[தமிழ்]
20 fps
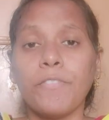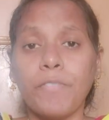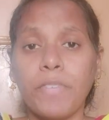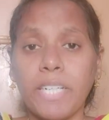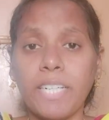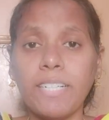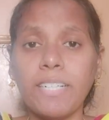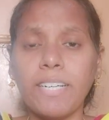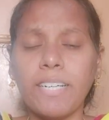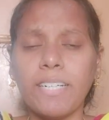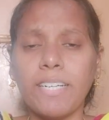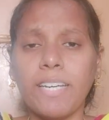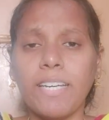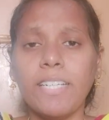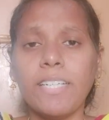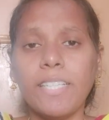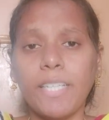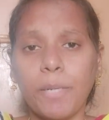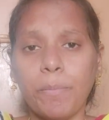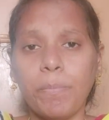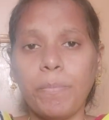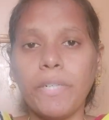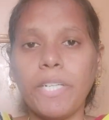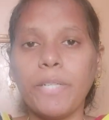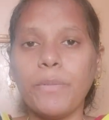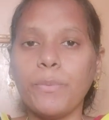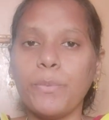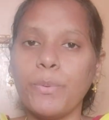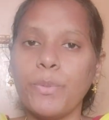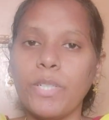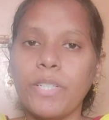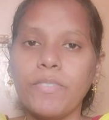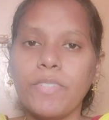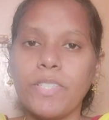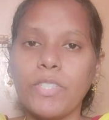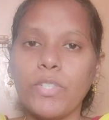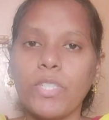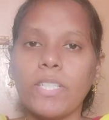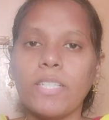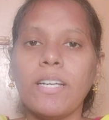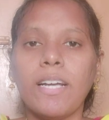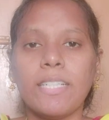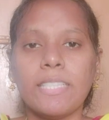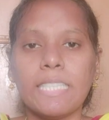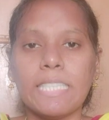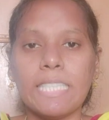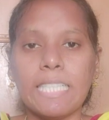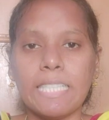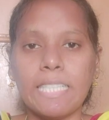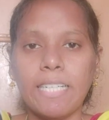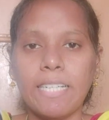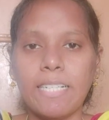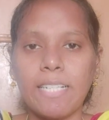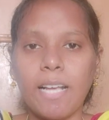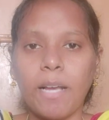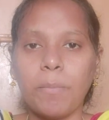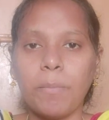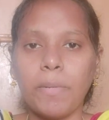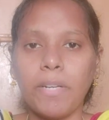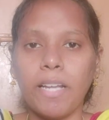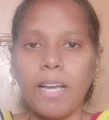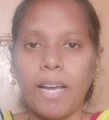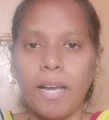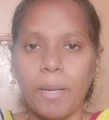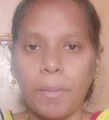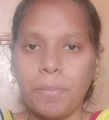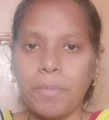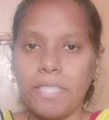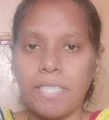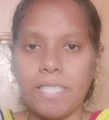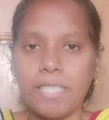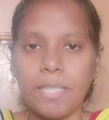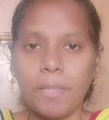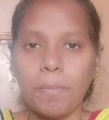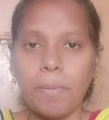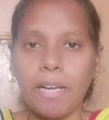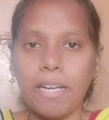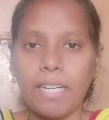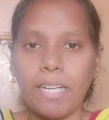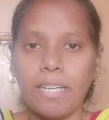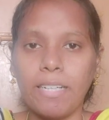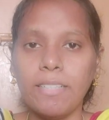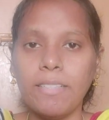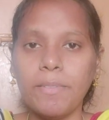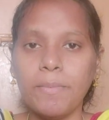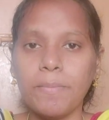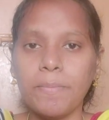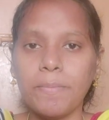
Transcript: வெண்டைக்காயை எப்படி ஊற வச்சு அந்த தண்ணியை சாப்பிட்லாம் அப்படின்றத பார்க்கலாம்